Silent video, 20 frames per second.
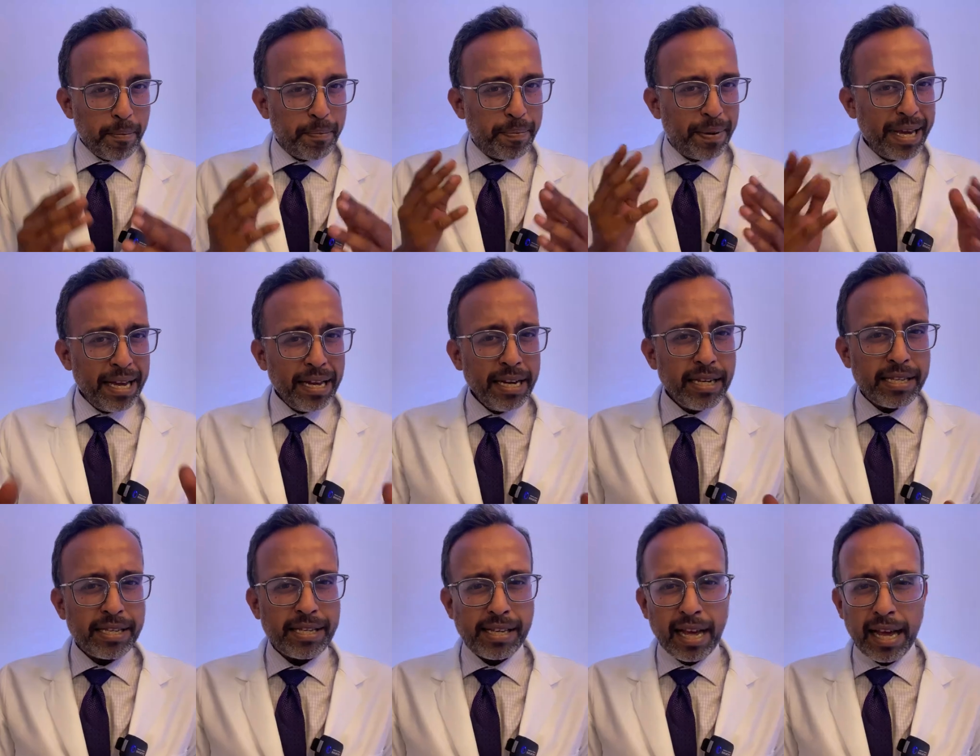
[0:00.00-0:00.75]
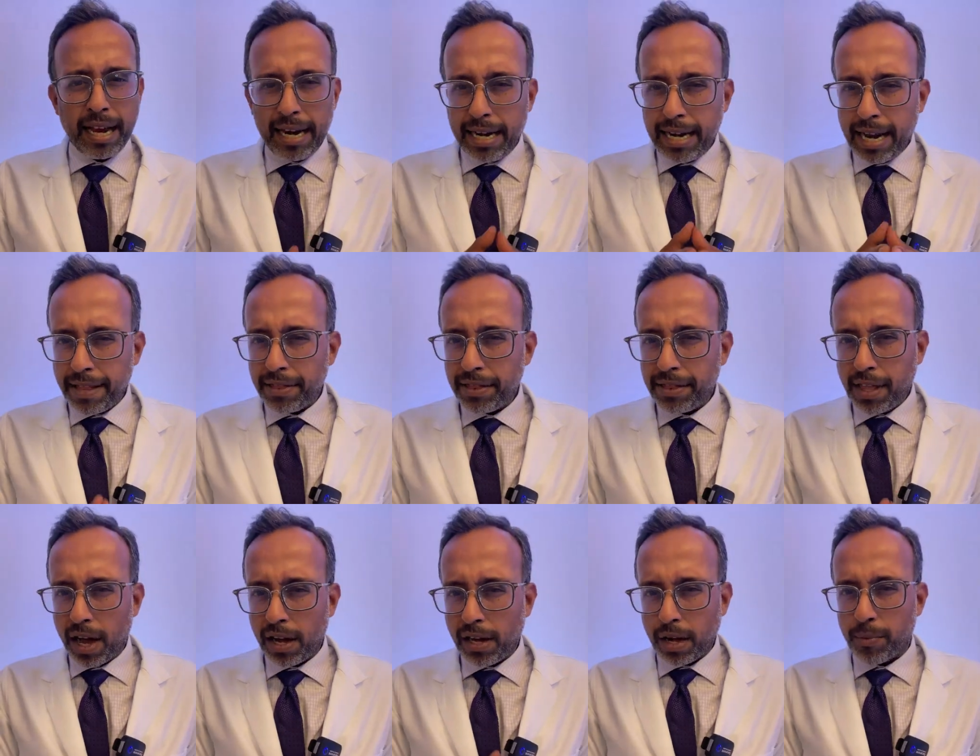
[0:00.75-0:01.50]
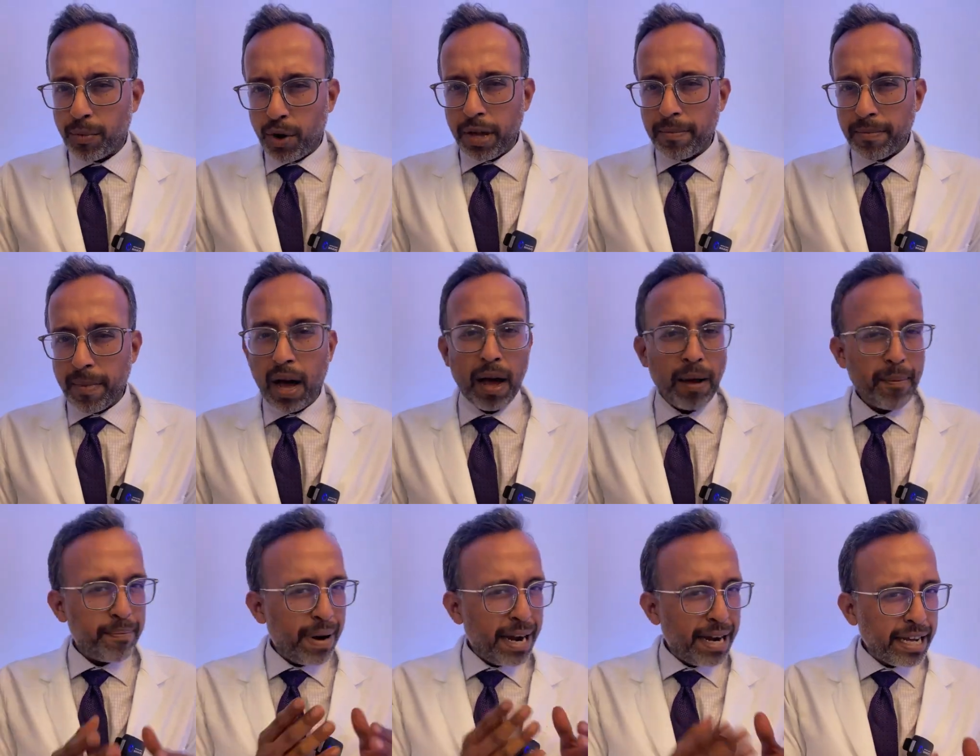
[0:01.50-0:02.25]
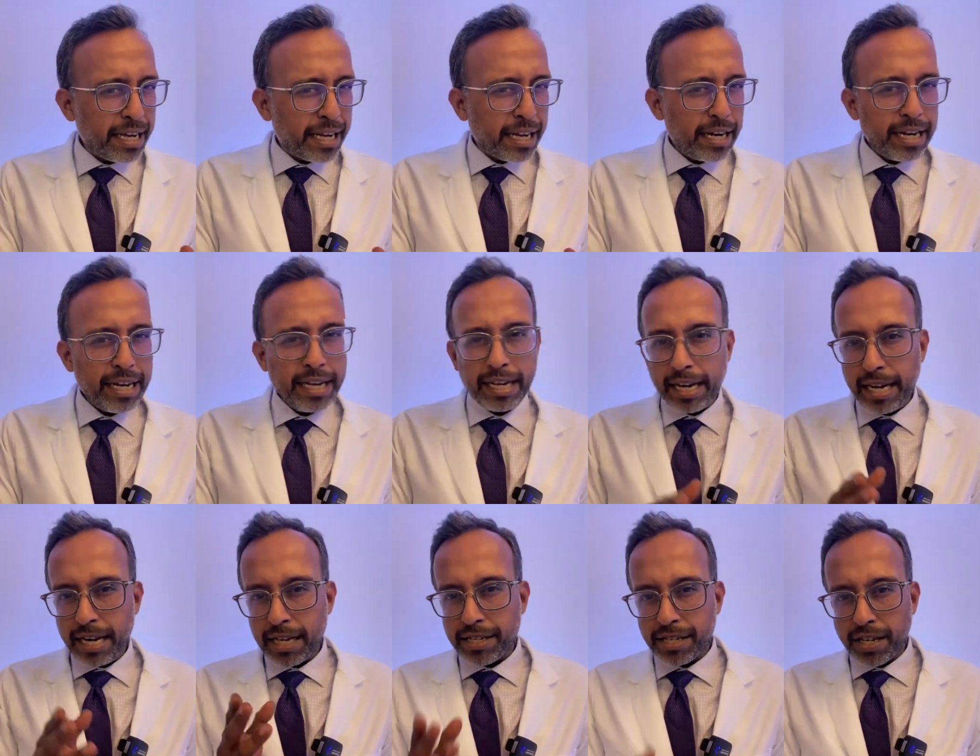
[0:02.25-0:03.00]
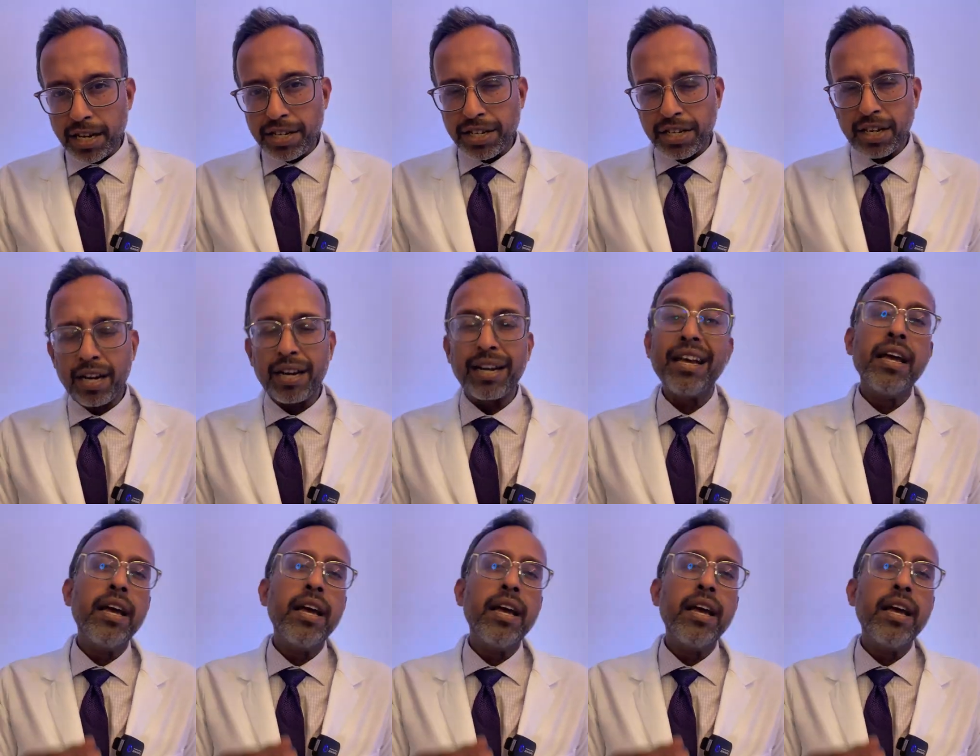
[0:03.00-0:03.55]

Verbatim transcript: பீனிஸை லென்த் ஆக்க முடியுமா மெடிக்கலி இல்ல சர்ஜிக்கல்